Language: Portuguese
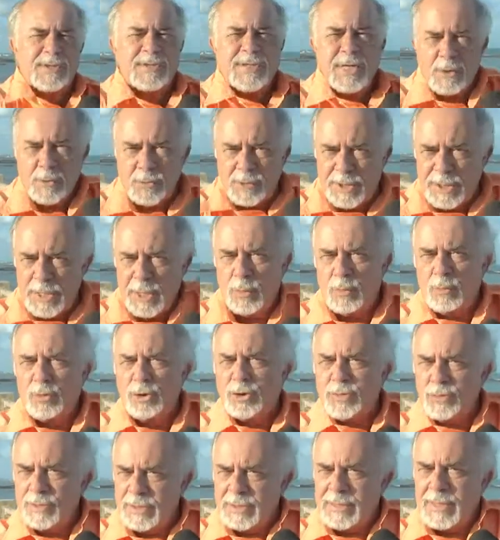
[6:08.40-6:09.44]
terceiro dia
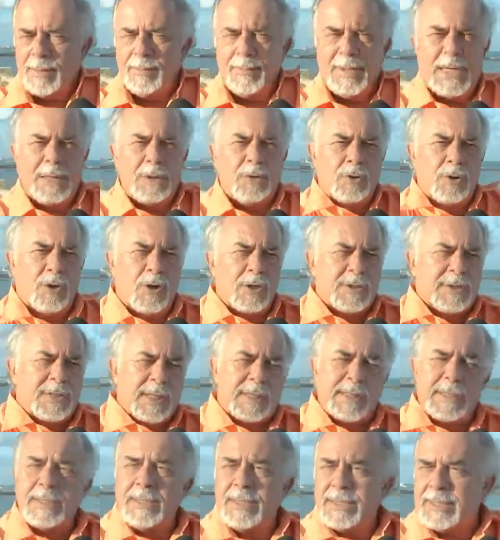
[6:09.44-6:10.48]
útil de trabalho nosso
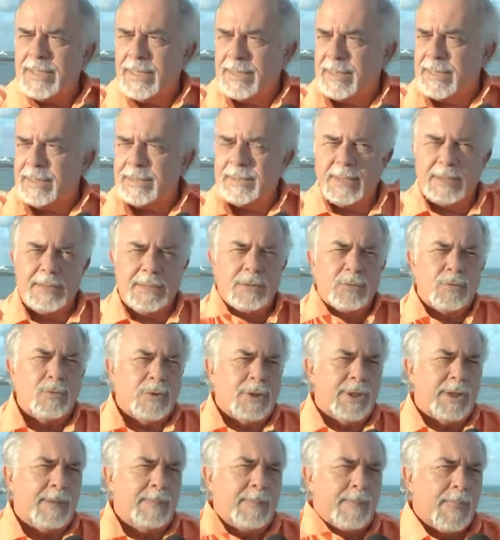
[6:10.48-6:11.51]
aqui na Secretaria de
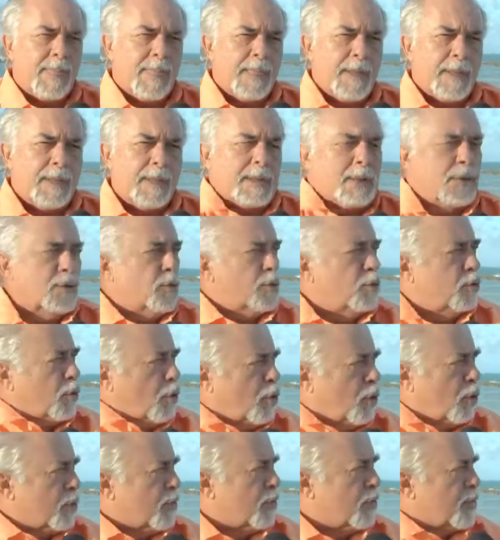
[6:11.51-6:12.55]
Turismo,
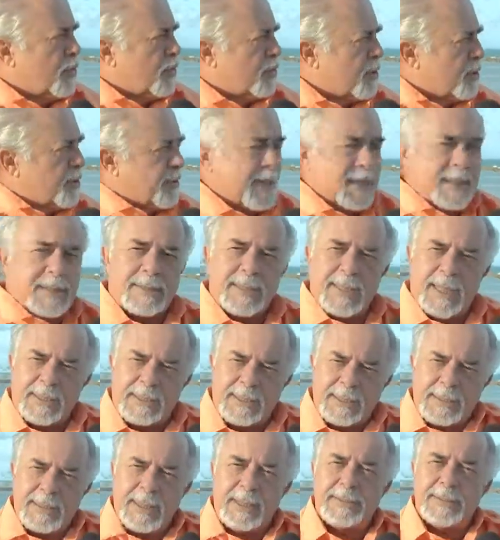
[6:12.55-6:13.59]
todos os
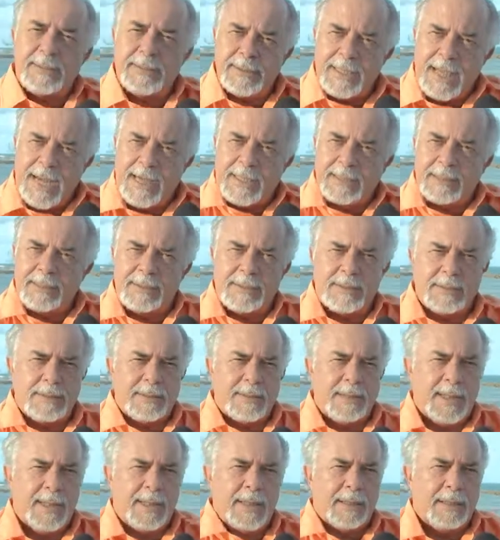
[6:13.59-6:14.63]
presidentes de
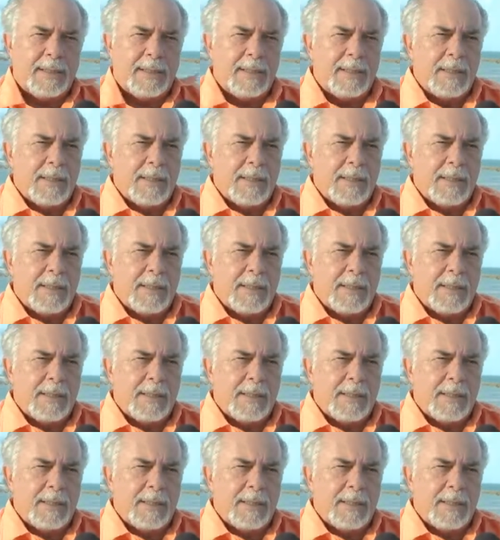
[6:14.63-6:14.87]
entidades, né?